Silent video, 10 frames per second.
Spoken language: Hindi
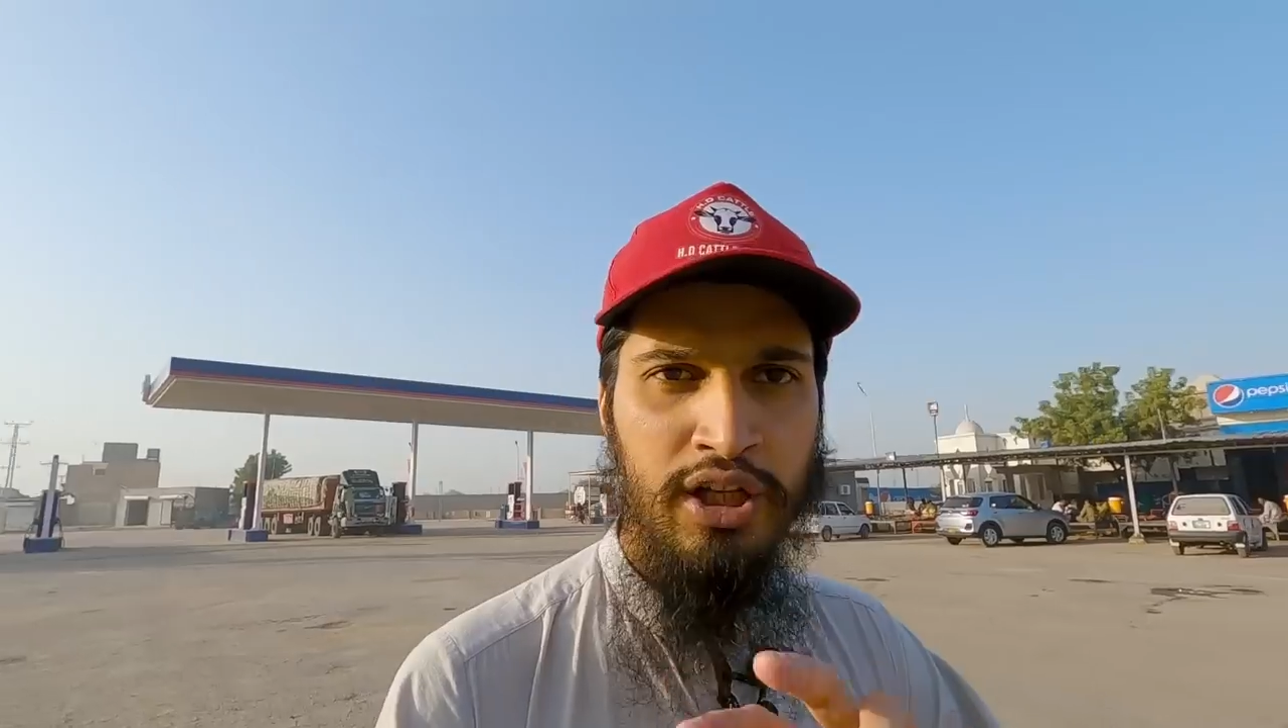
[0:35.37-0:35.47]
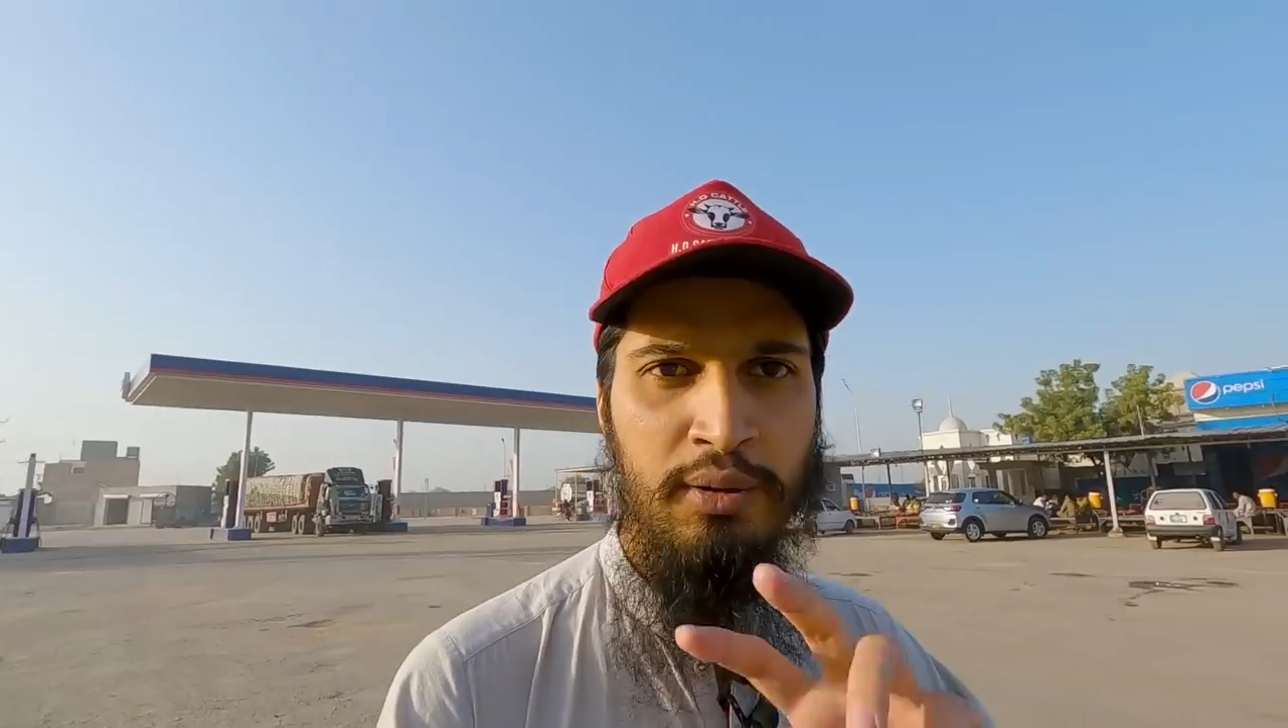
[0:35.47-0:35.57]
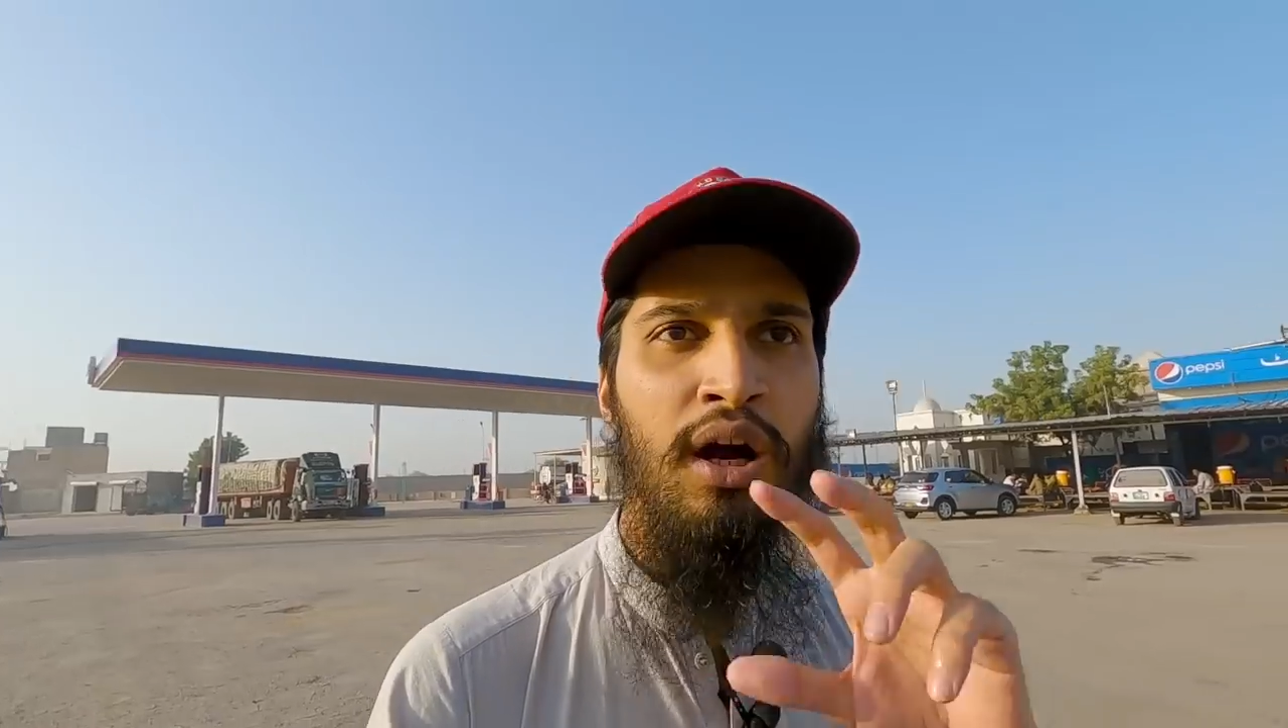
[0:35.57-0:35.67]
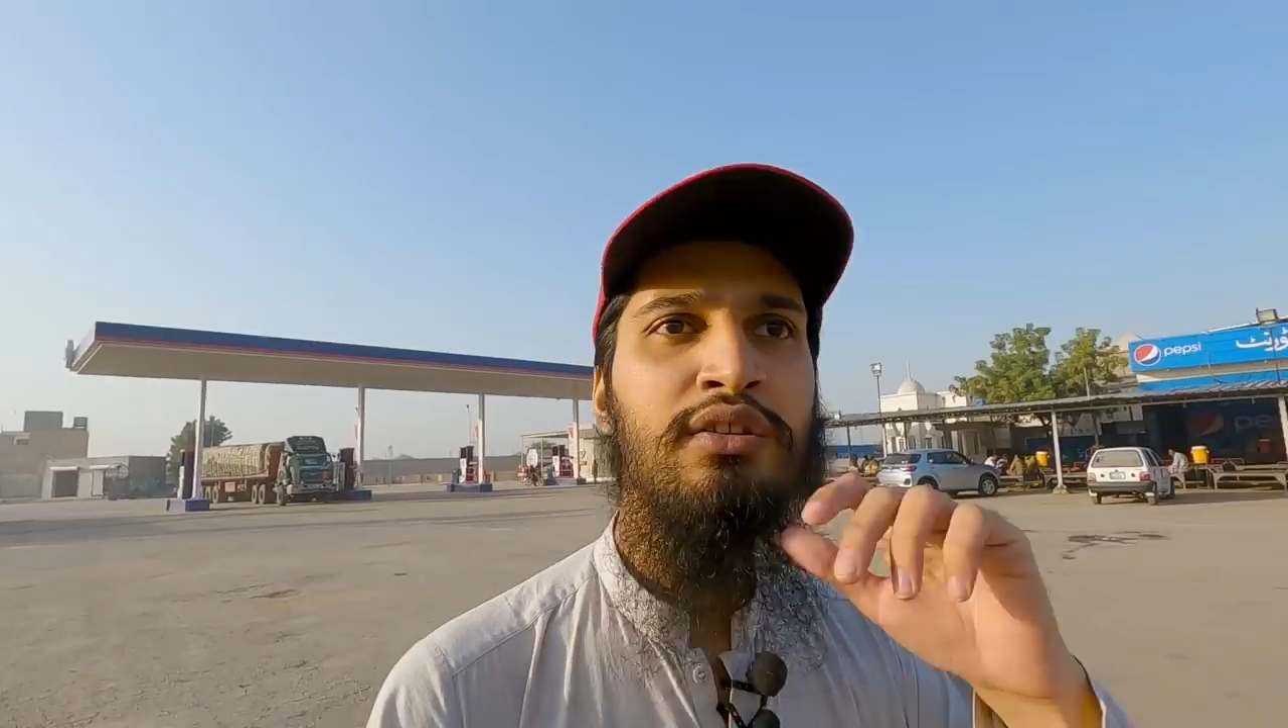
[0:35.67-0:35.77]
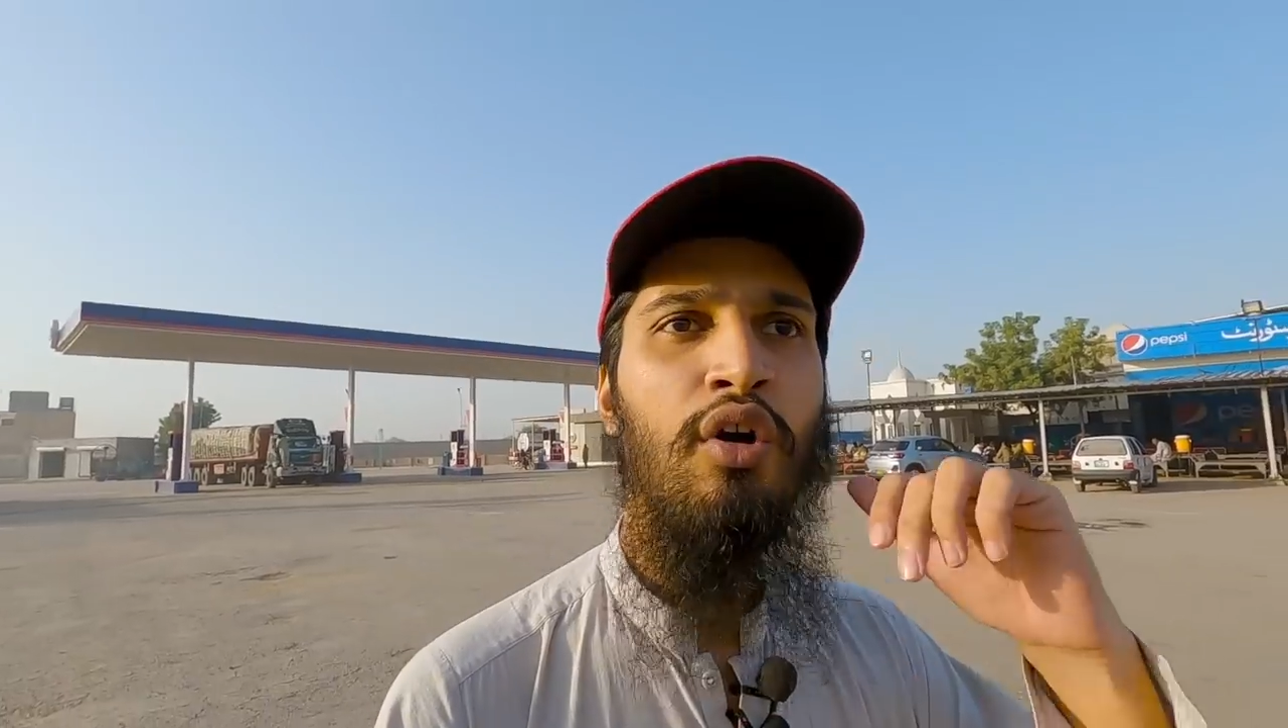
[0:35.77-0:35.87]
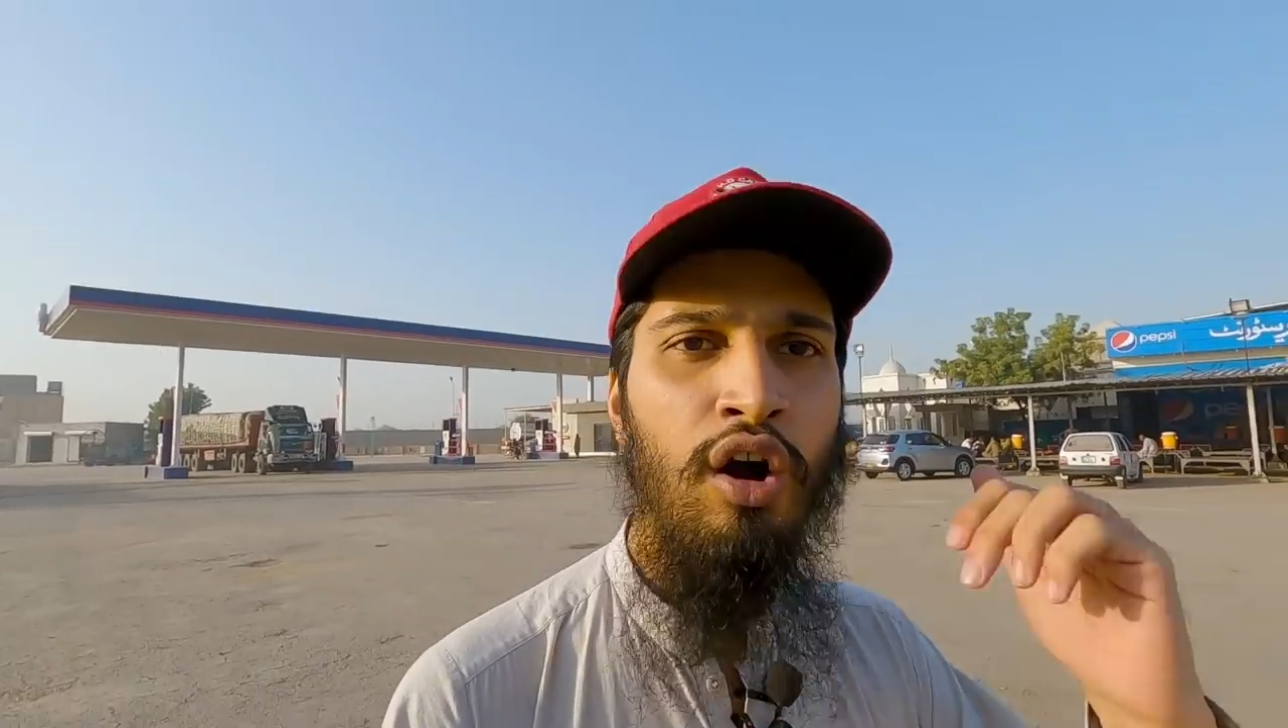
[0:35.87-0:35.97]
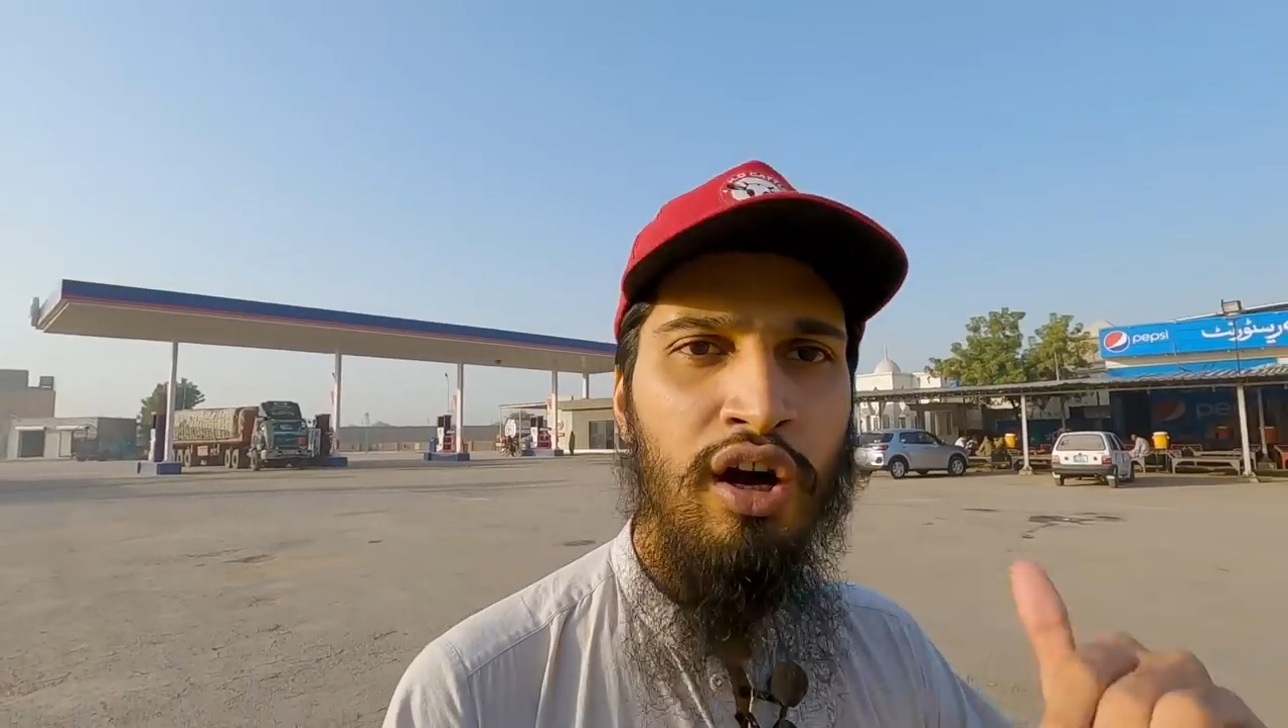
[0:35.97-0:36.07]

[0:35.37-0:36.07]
थोड़ी बहुत